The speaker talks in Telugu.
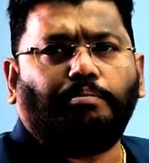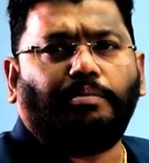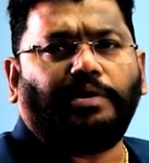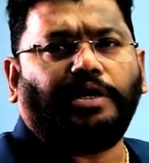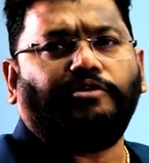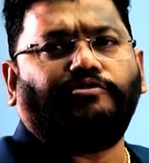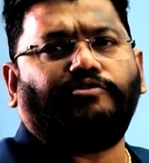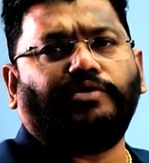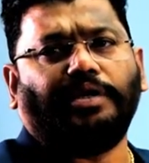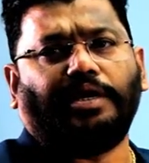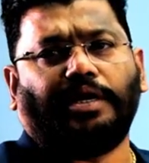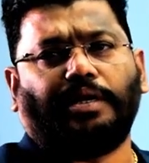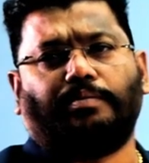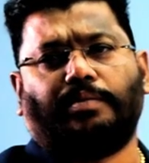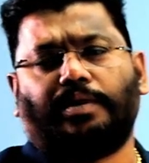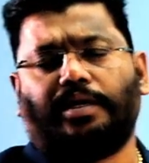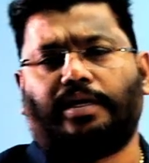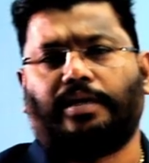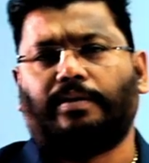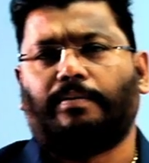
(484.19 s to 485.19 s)
బ్రీఫింగ్
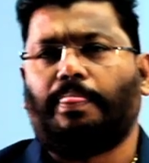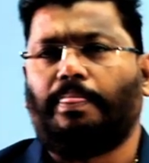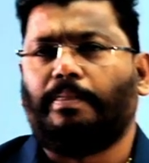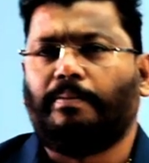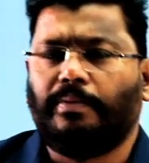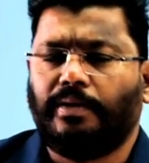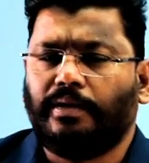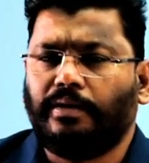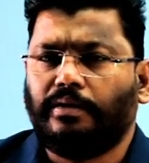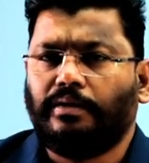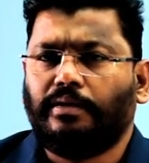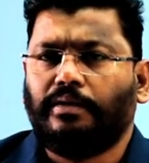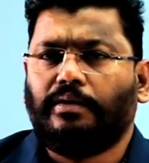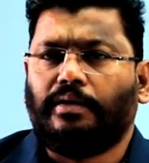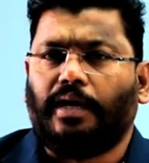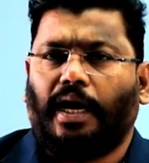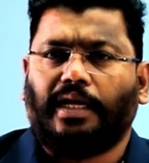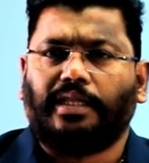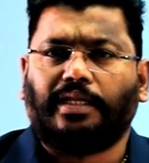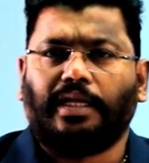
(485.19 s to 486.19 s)
అనమాట
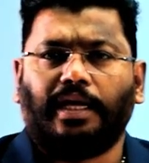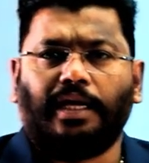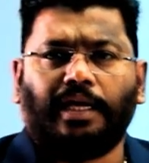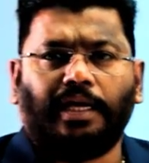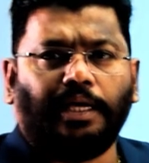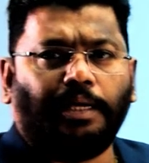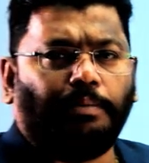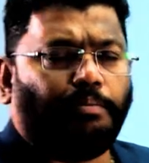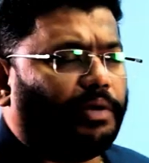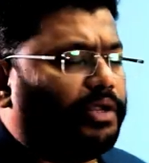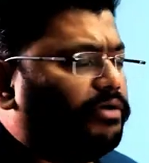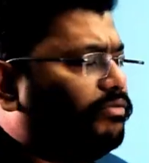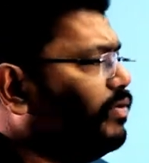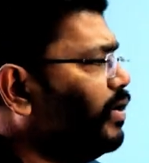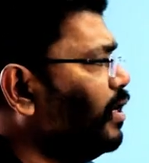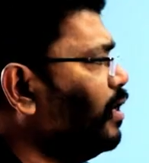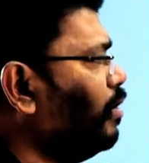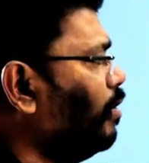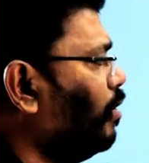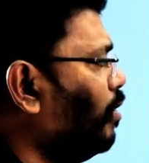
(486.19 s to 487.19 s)
అయితే ఈ
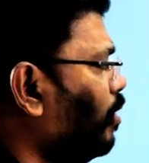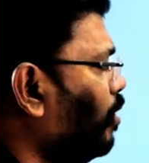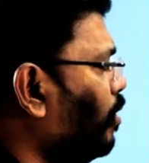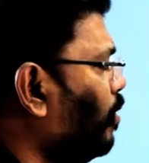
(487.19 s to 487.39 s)
బ్రీఫింగ్లో